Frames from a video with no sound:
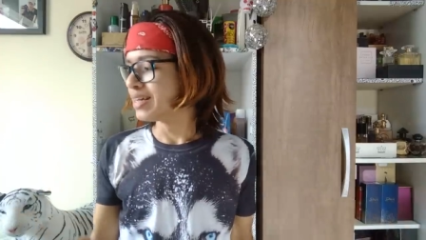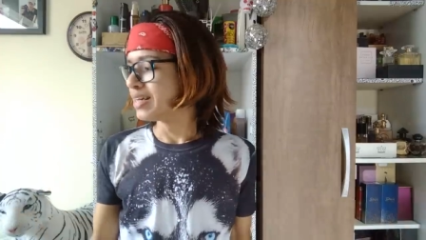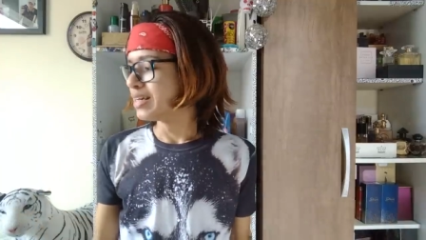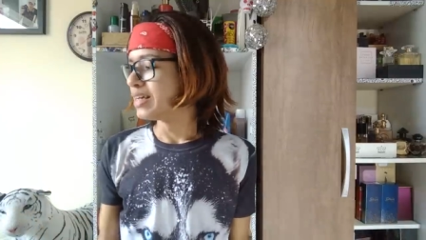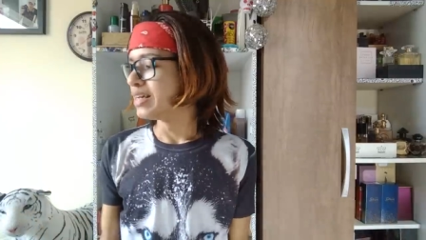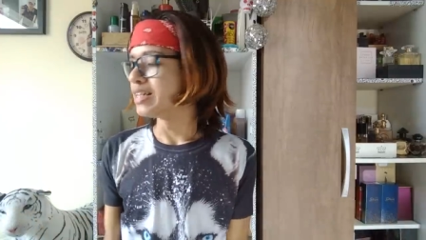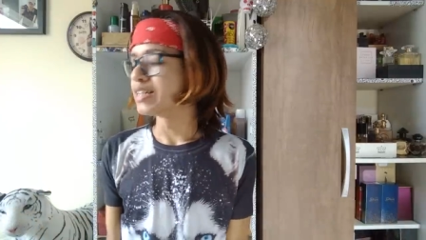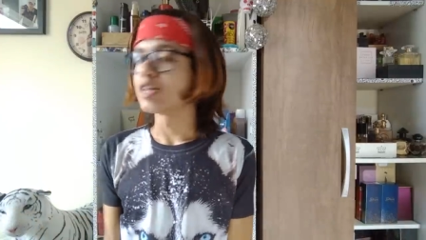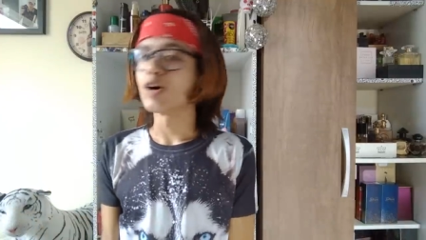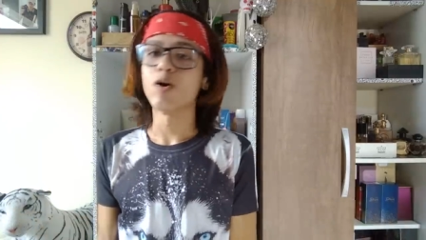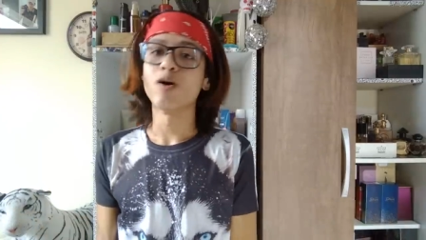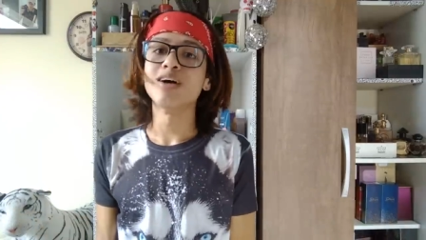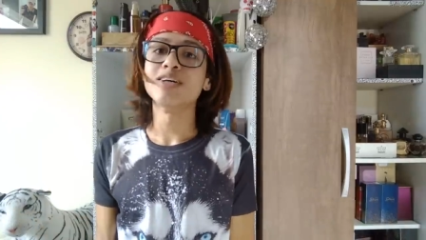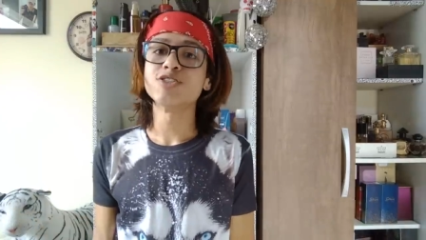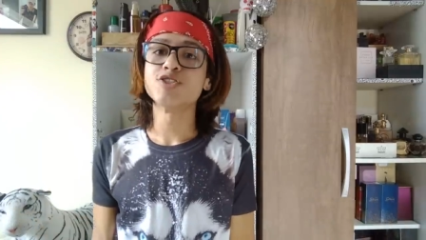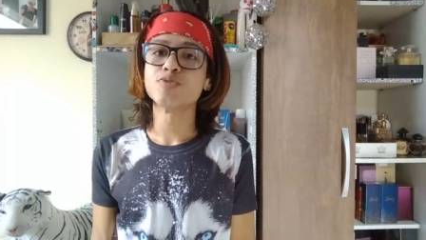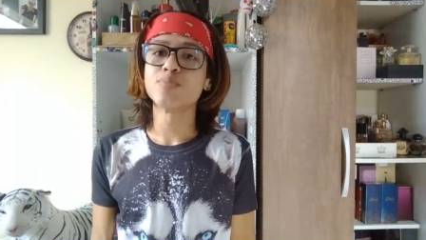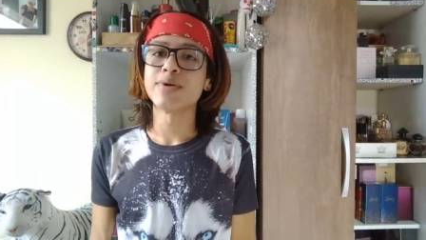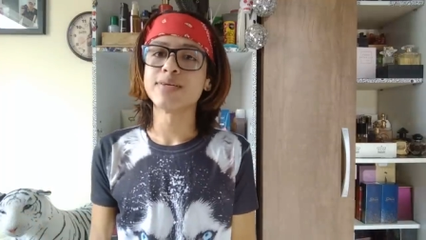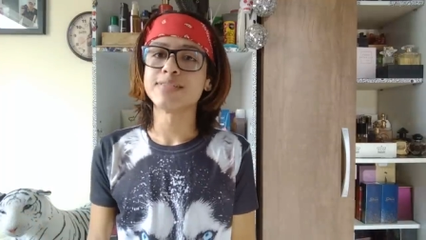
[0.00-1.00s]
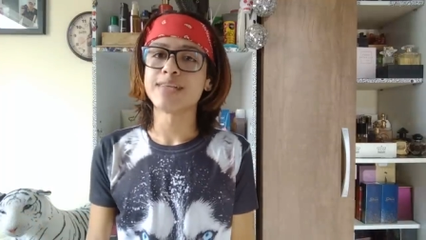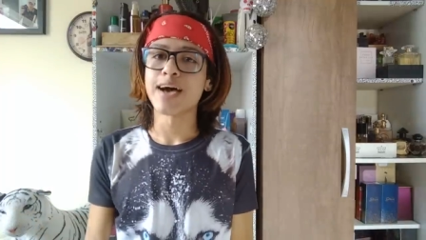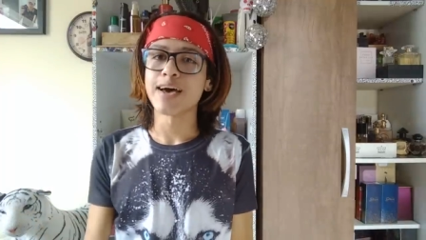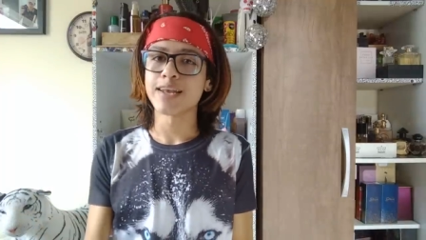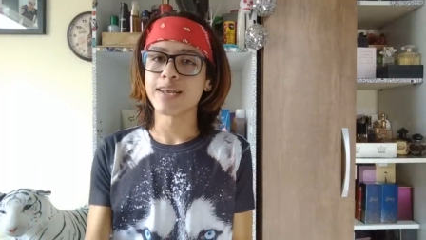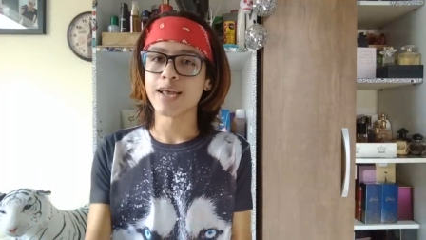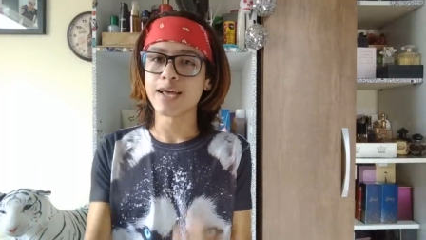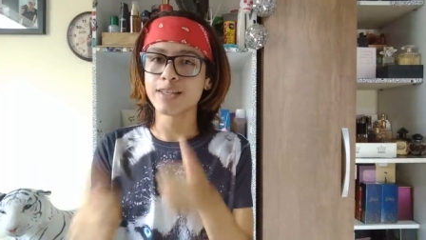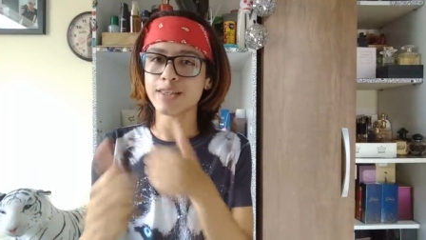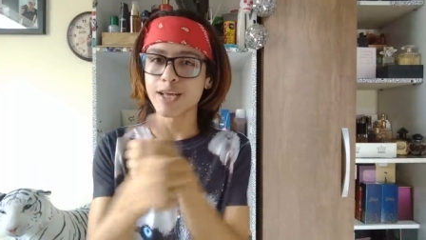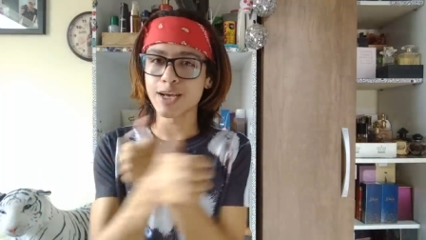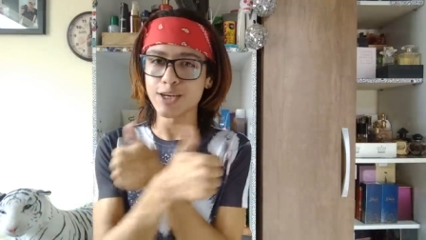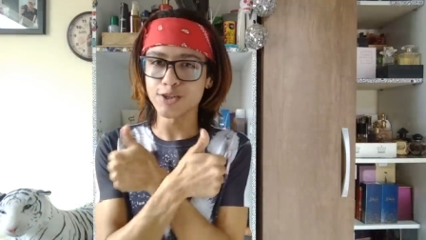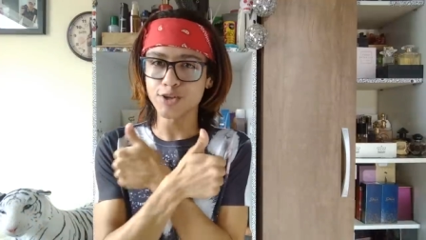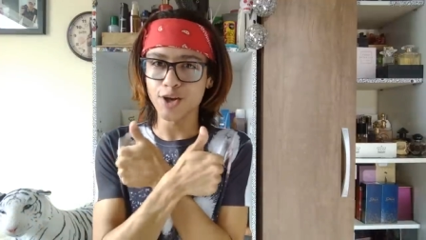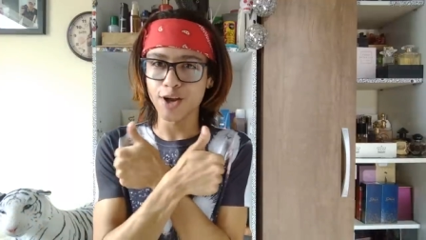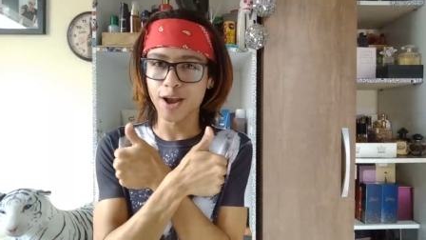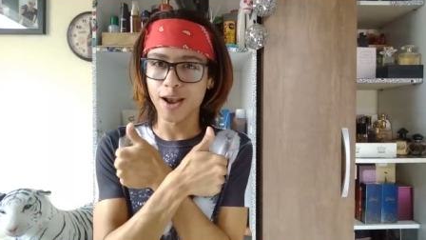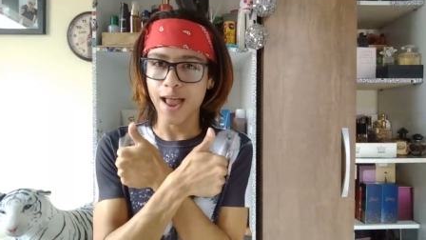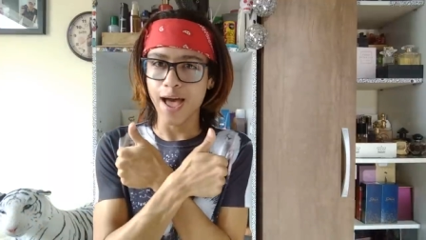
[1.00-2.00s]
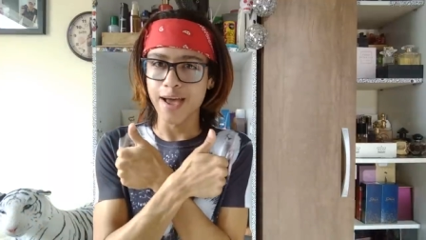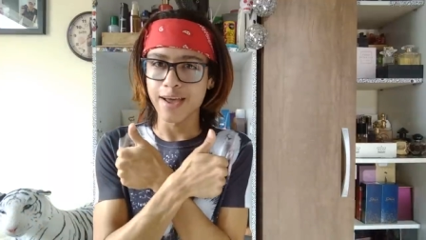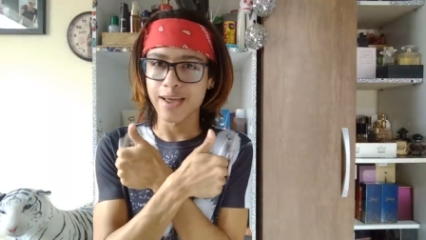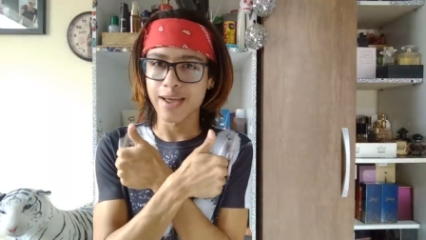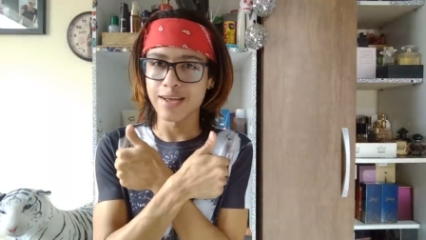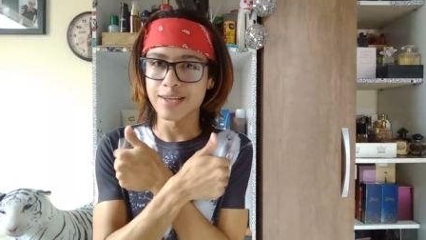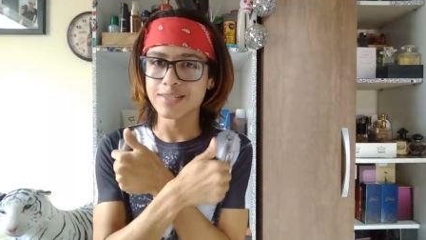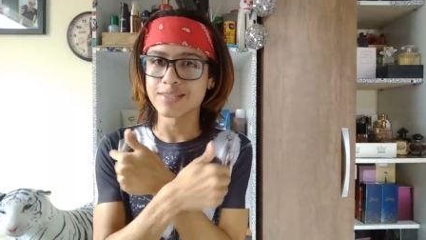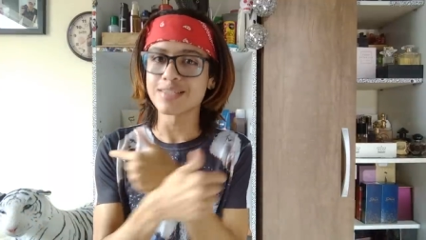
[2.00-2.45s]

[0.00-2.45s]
Então, antes de mais nada, né, deixa aquele like aí,